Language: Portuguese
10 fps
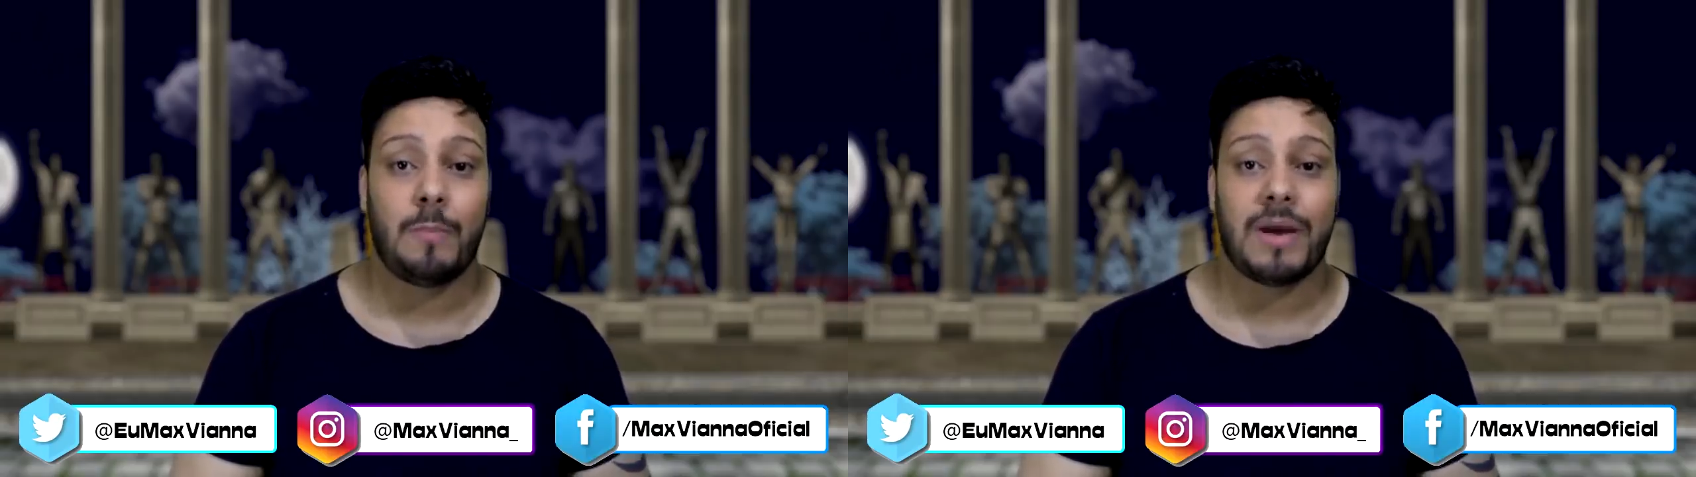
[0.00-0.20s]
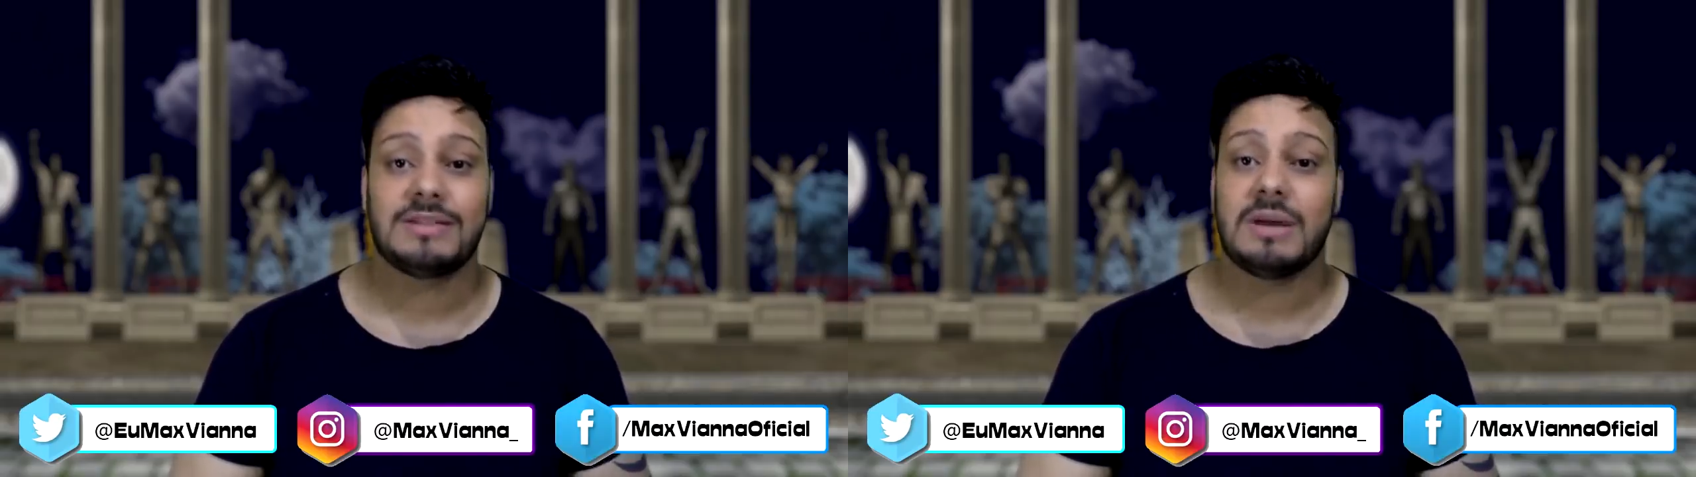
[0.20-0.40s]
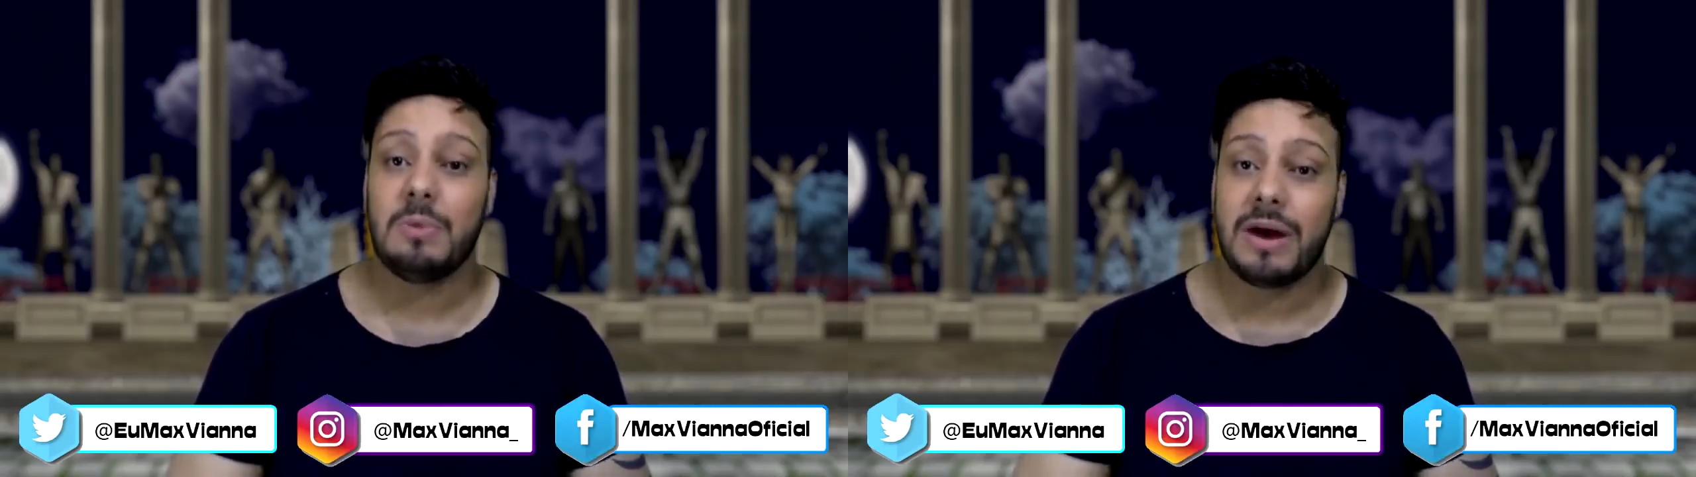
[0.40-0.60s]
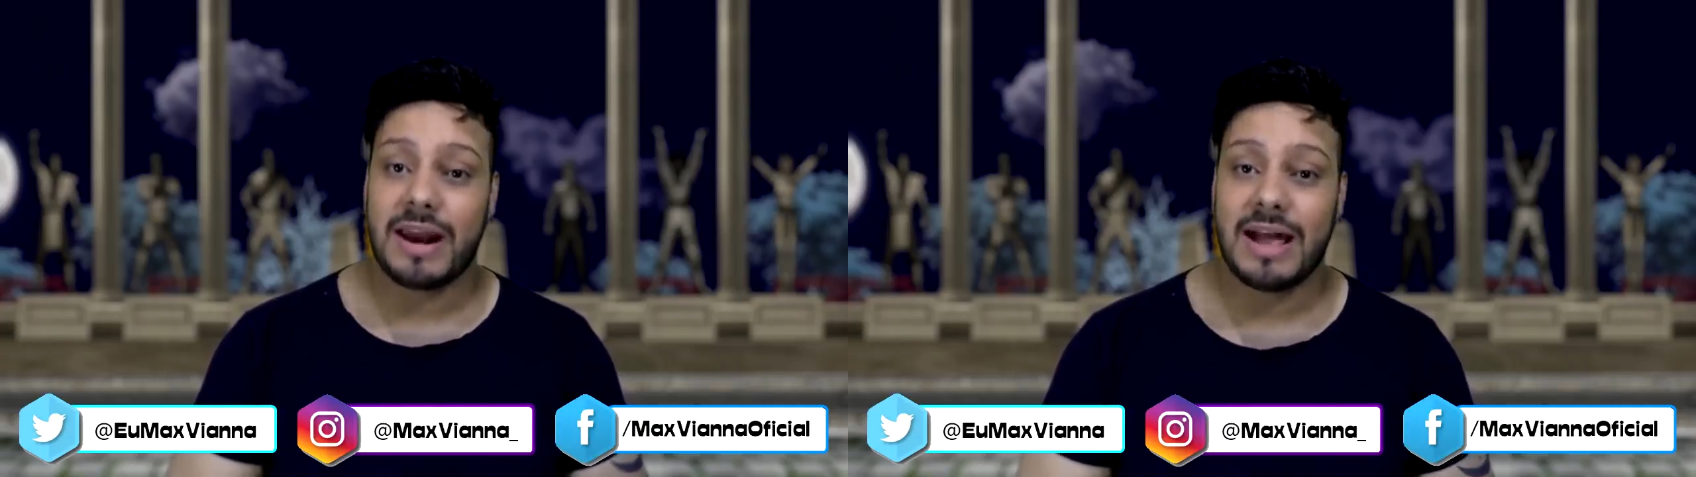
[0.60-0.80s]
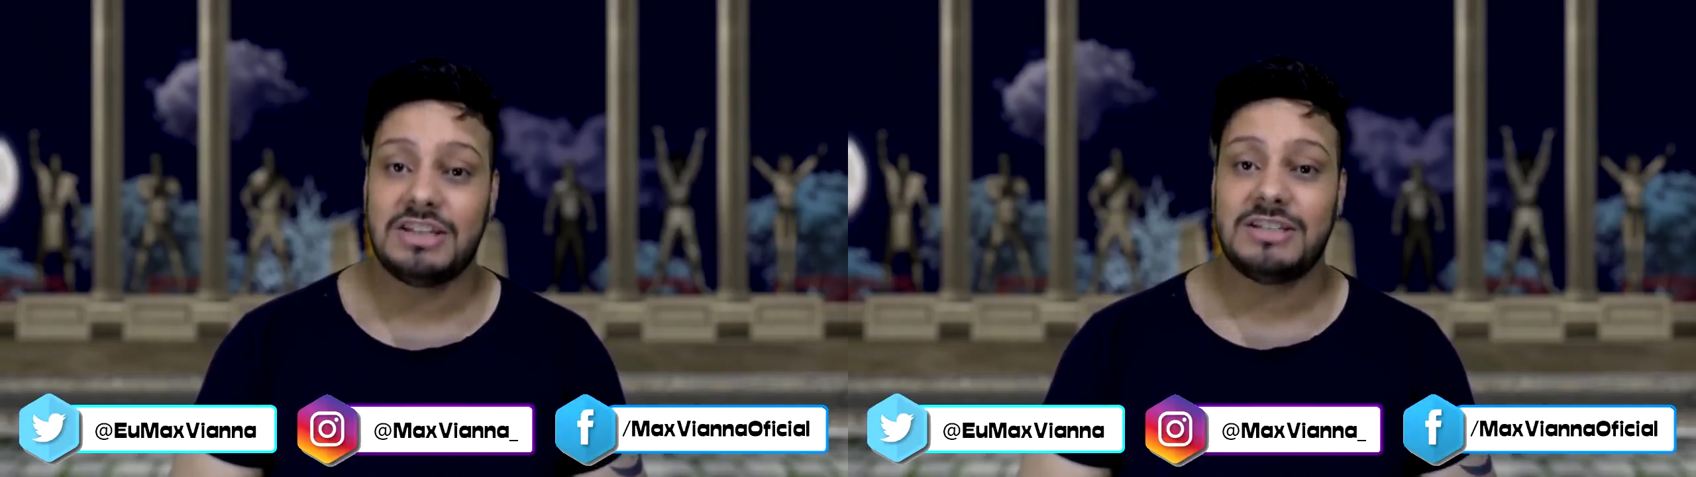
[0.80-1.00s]
passar um
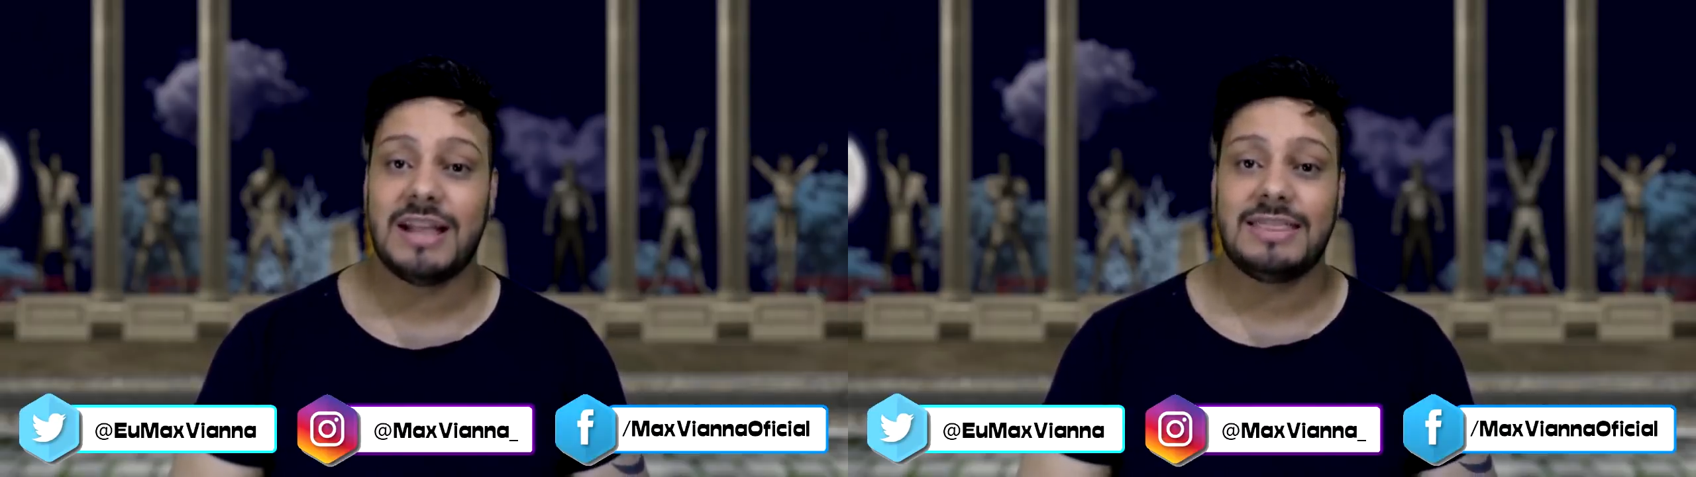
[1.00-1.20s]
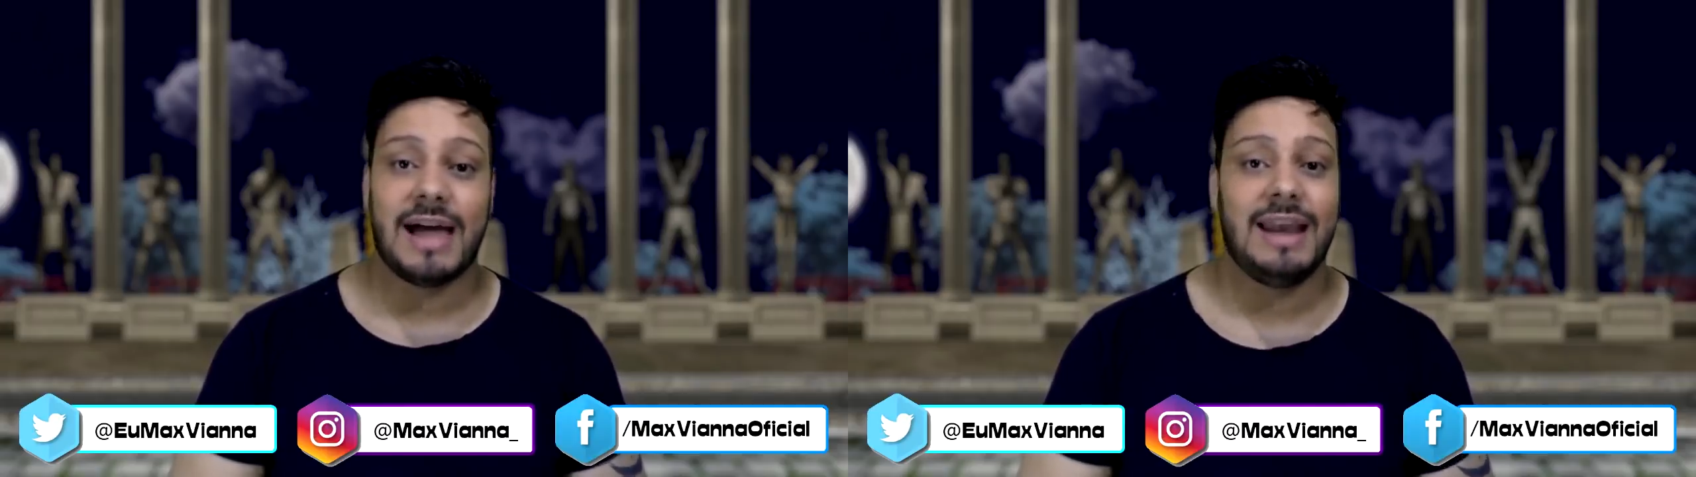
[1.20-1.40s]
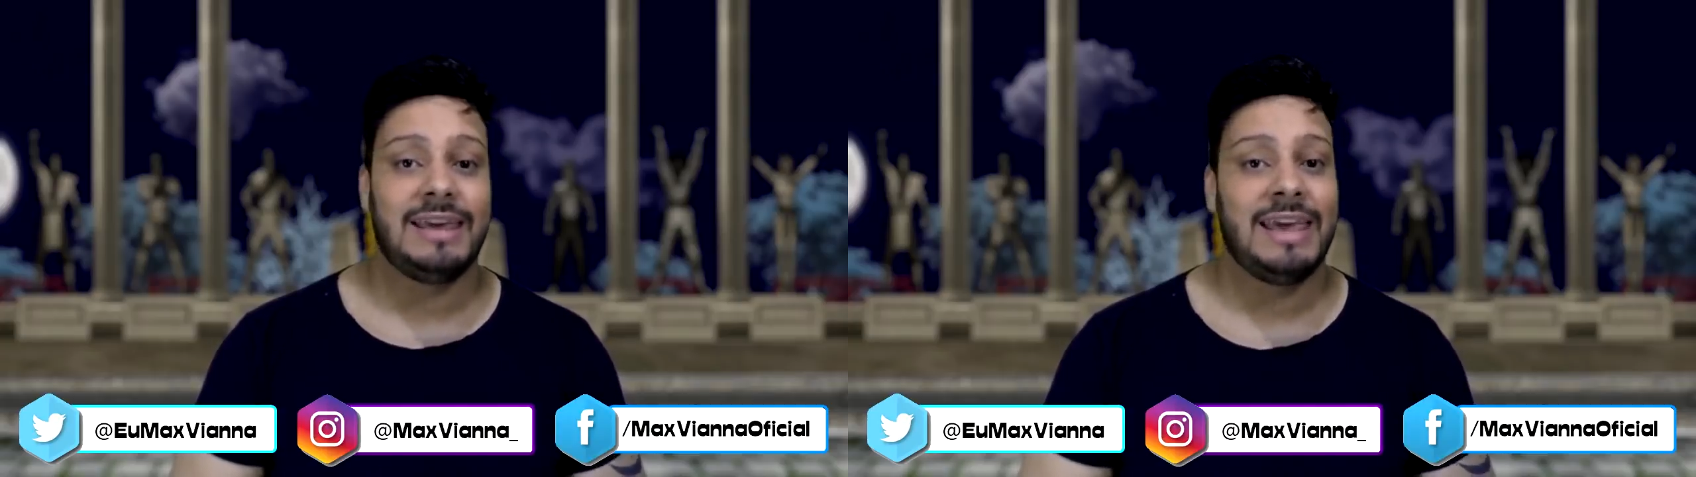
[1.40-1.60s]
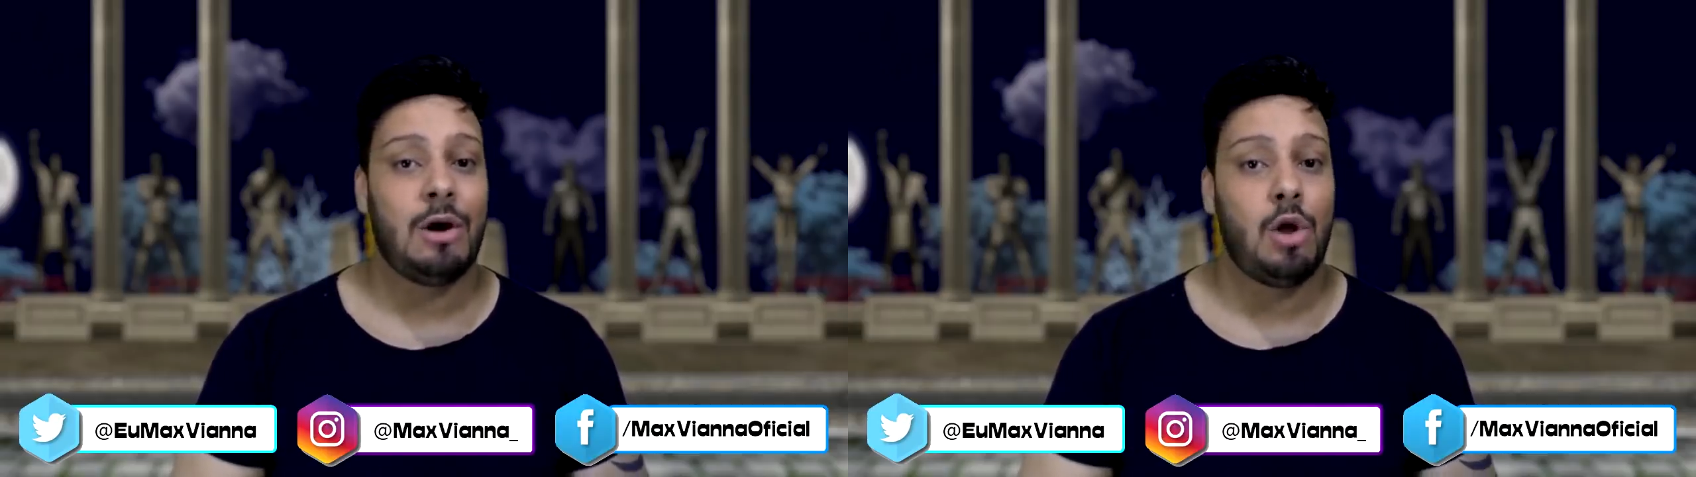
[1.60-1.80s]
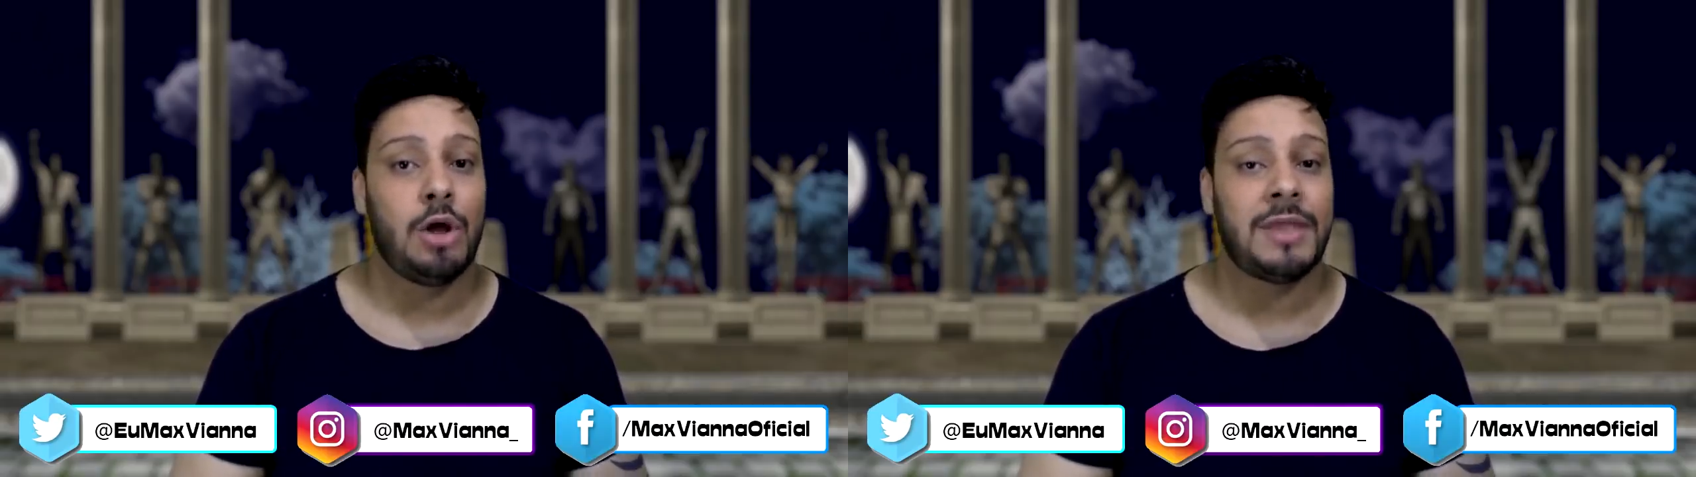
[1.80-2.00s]
grande detalhe que
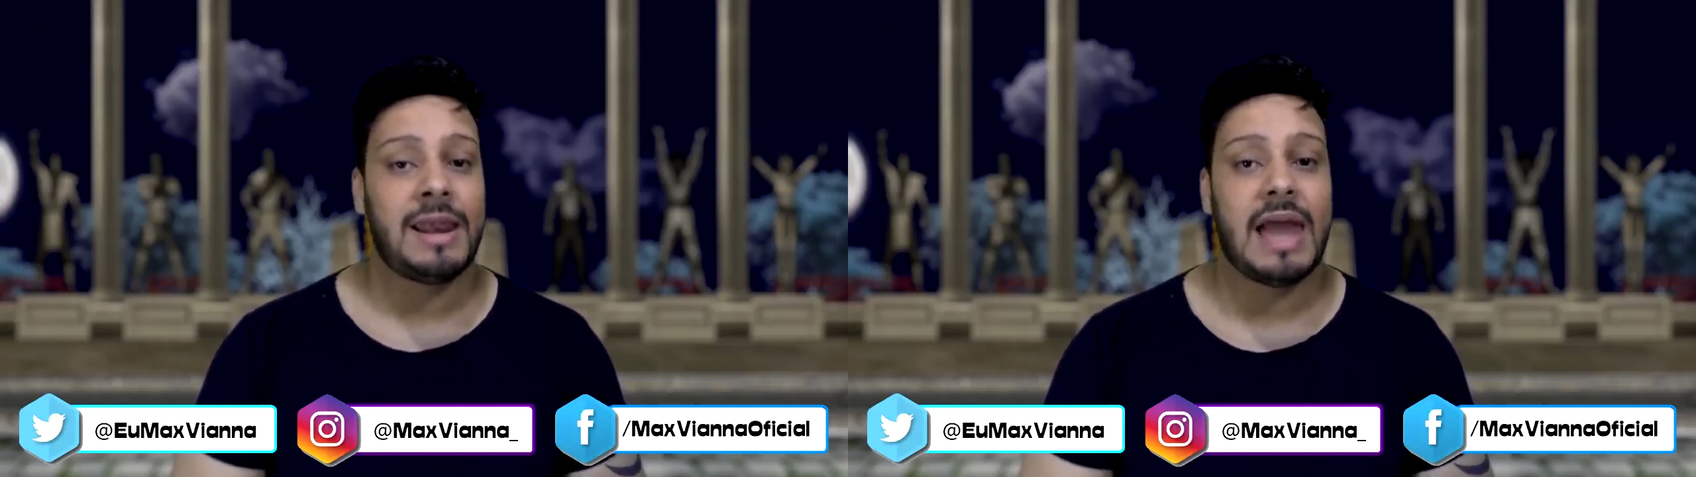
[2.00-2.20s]
rolou na